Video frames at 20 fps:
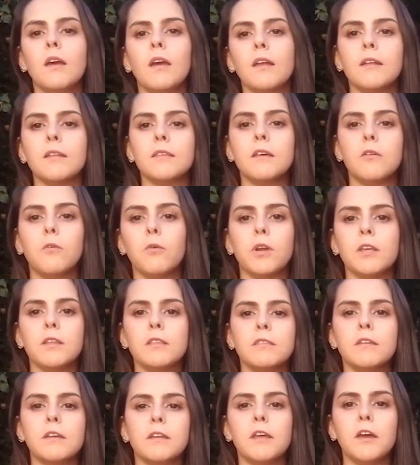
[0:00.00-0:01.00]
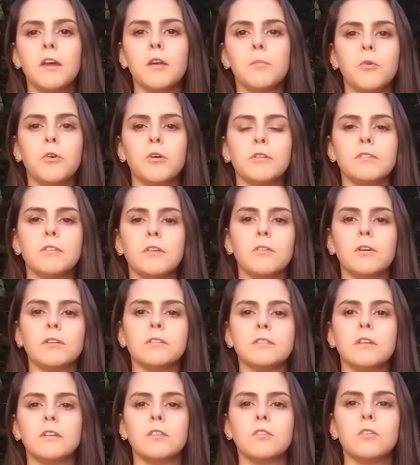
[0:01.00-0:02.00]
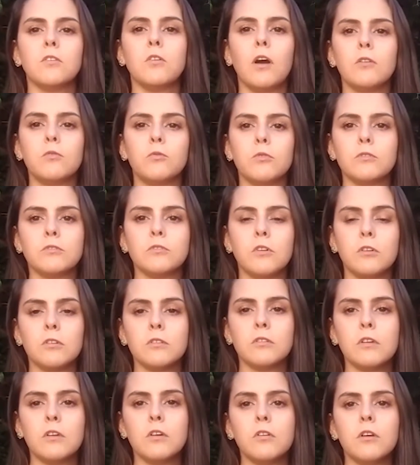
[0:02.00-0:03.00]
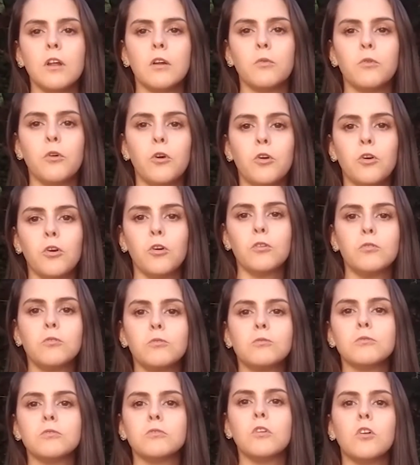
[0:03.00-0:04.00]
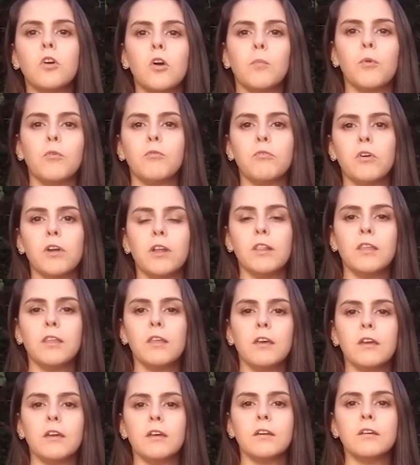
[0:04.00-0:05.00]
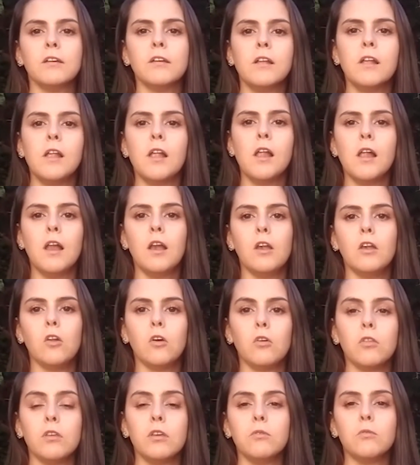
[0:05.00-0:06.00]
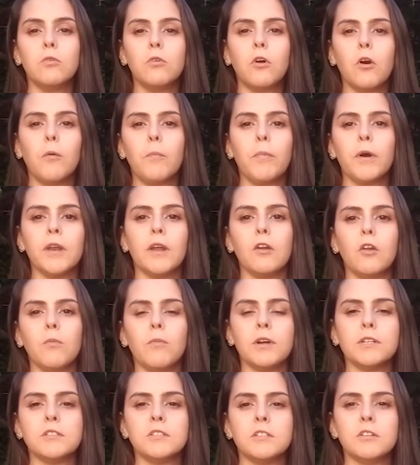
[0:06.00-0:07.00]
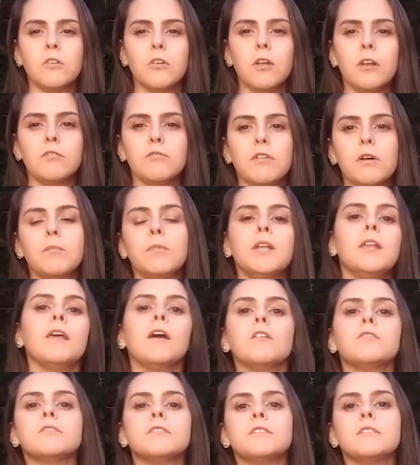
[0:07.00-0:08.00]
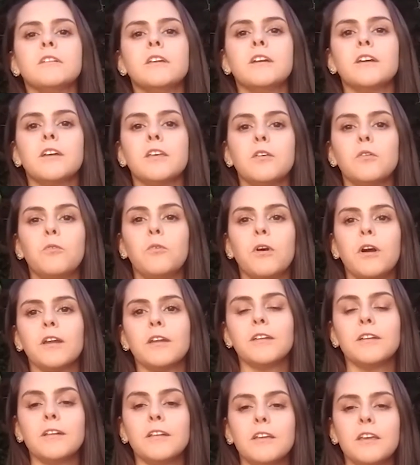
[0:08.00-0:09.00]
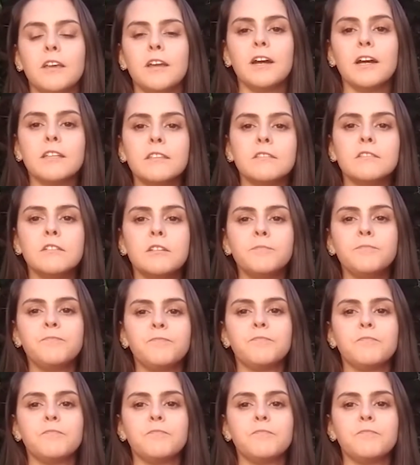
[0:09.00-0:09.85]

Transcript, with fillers: En esta cuarentena hemos estado haciendo algunos sorteos y algunos concursos, como fue el de los dibujos para los más chicos de la familia, donde se tenían que dibujar en el gigante.